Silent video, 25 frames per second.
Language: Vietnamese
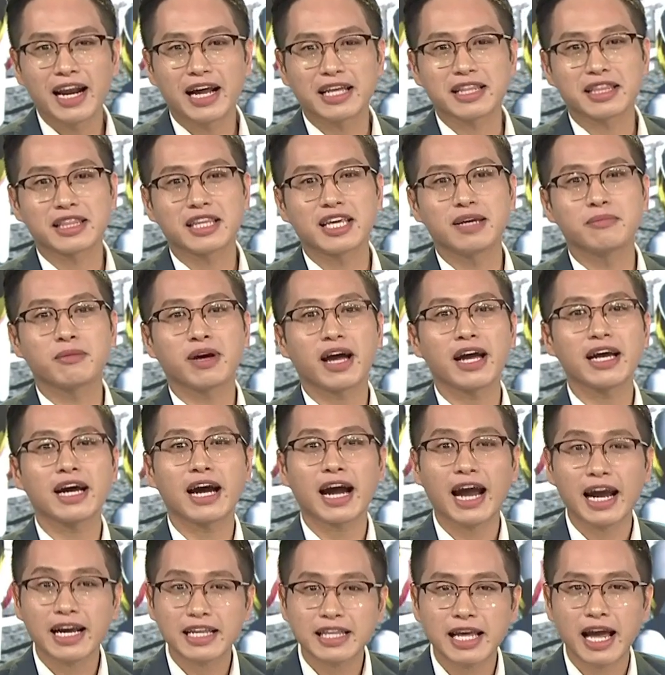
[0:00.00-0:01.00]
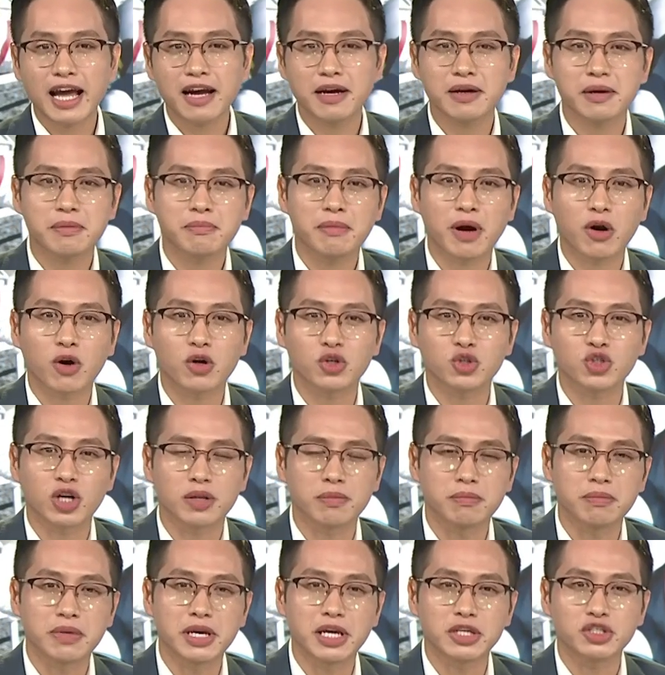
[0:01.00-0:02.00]
hay là tìm cách khai thác mà còn
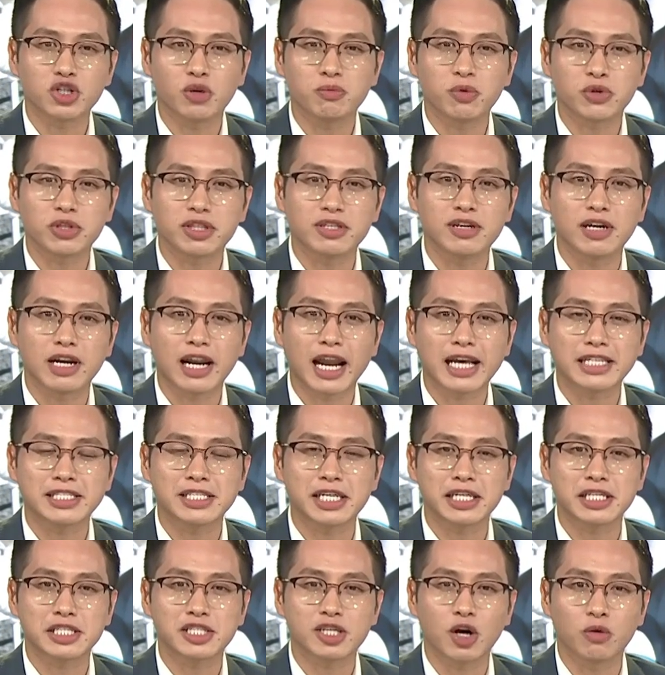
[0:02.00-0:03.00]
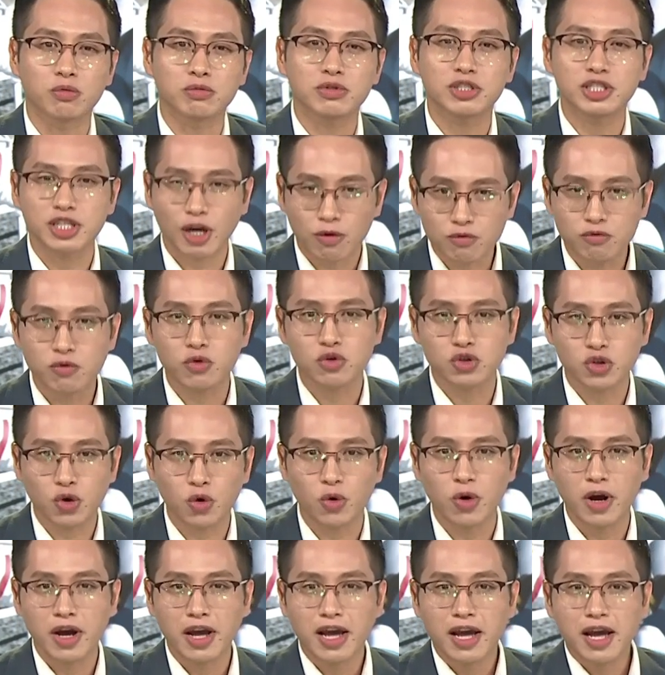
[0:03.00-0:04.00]
chuẩn bị cho một tương lai sinh sống trong vũ
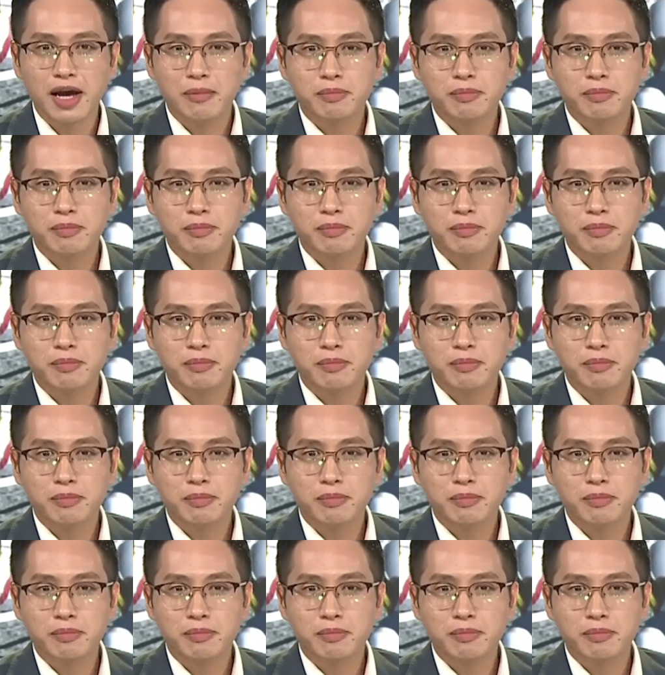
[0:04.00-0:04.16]
trụ.